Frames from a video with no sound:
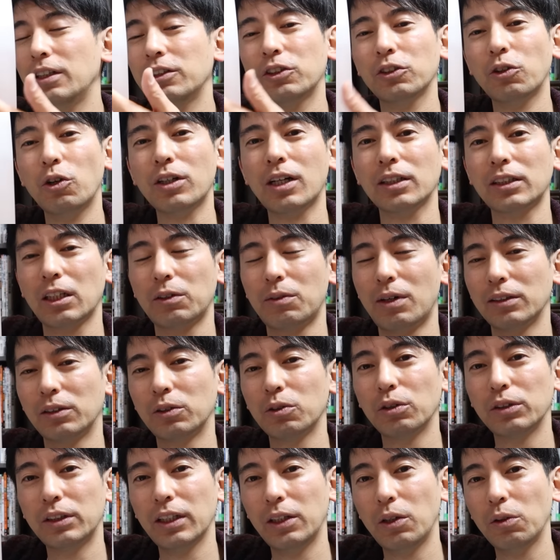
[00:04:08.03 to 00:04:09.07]
年収が多い方は
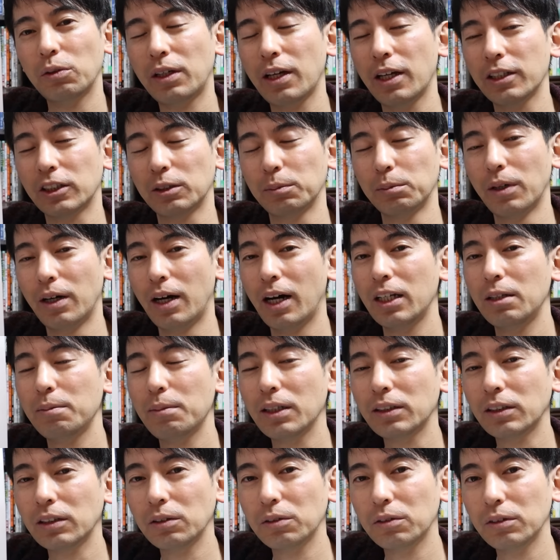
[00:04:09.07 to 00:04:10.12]
増税のケースもあり
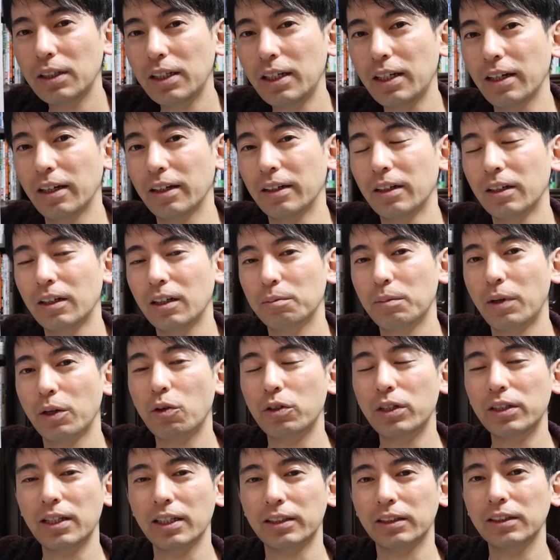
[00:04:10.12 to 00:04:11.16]
ますので、まあ、
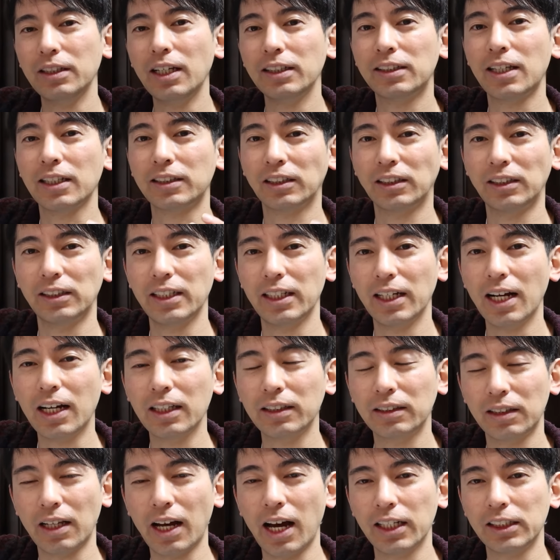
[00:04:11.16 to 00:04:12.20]
よりですね、節税
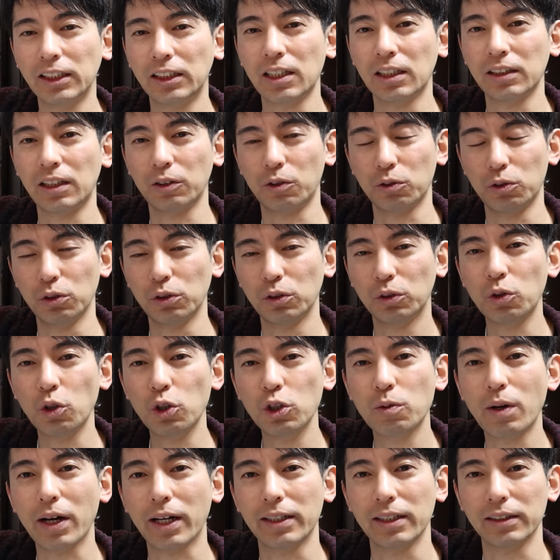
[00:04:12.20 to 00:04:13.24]
が大事になってくると
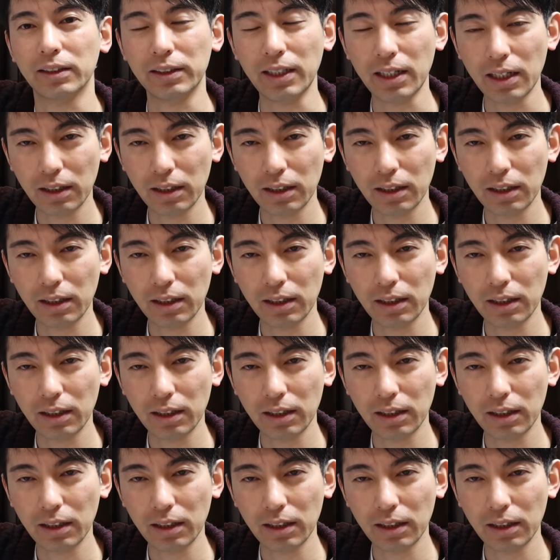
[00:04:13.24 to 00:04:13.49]
いうわけです